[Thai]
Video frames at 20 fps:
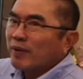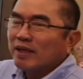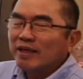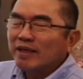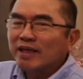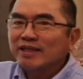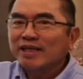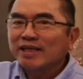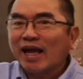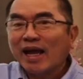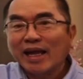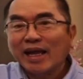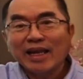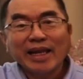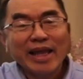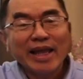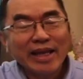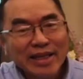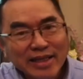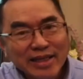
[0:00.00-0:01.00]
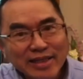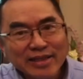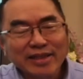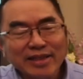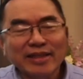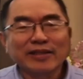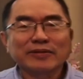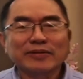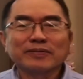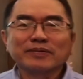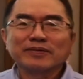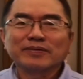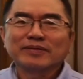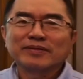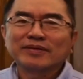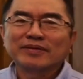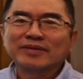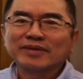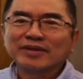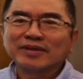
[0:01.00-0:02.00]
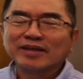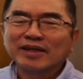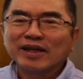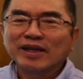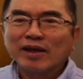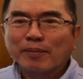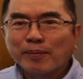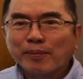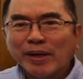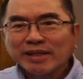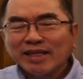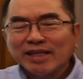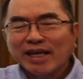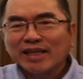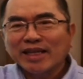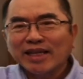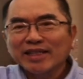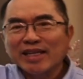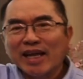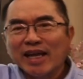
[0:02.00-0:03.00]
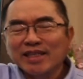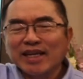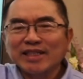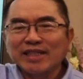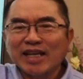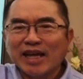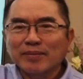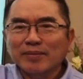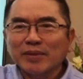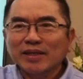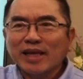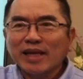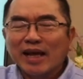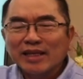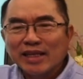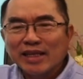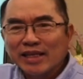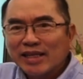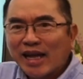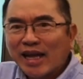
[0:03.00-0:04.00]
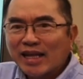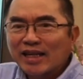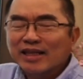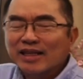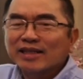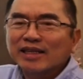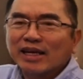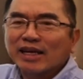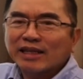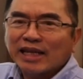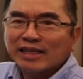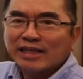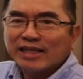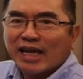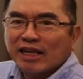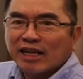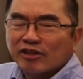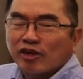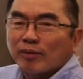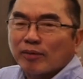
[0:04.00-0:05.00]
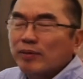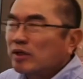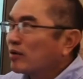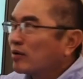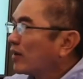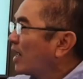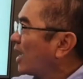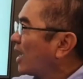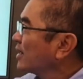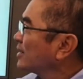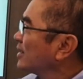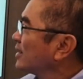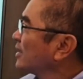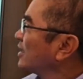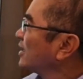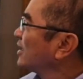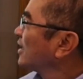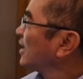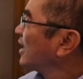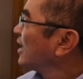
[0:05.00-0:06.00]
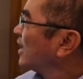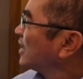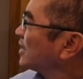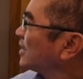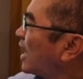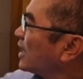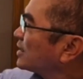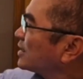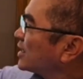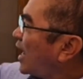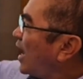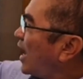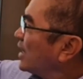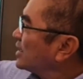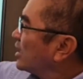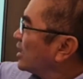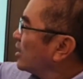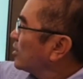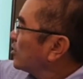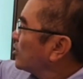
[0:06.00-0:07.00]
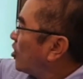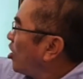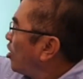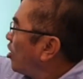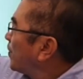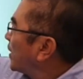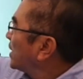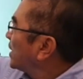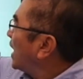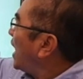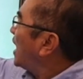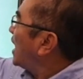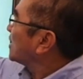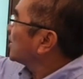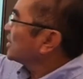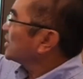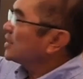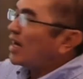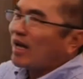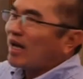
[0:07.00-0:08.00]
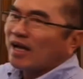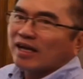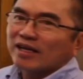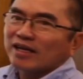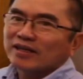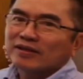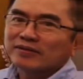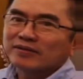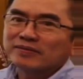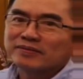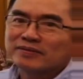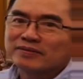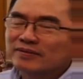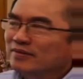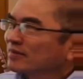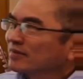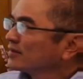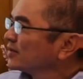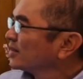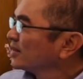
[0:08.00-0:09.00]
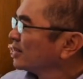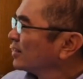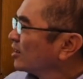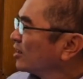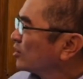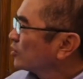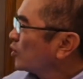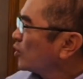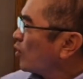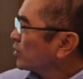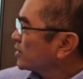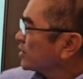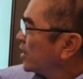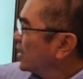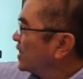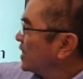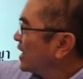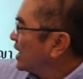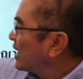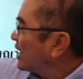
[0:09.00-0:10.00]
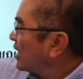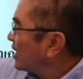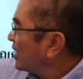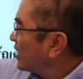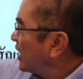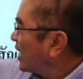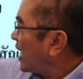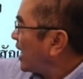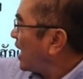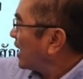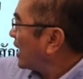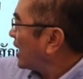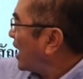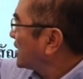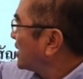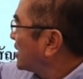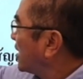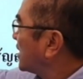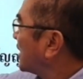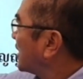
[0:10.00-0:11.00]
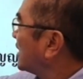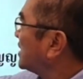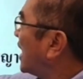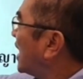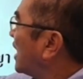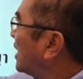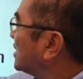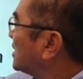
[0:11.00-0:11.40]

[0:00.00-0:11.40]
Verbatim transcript: สัญญาเล็กขึ้นครับไม่ใช่สัญญาใหญ่ๆ เหมือนทางอีสานและเหนือสัญญาละสองหมื่นกว่าล้าน ทางใต้เนี่ยซอยออกเป็น 5 สัญญา ตกเฉลี่ยราคากลางเฉลี่ยสัญญาละ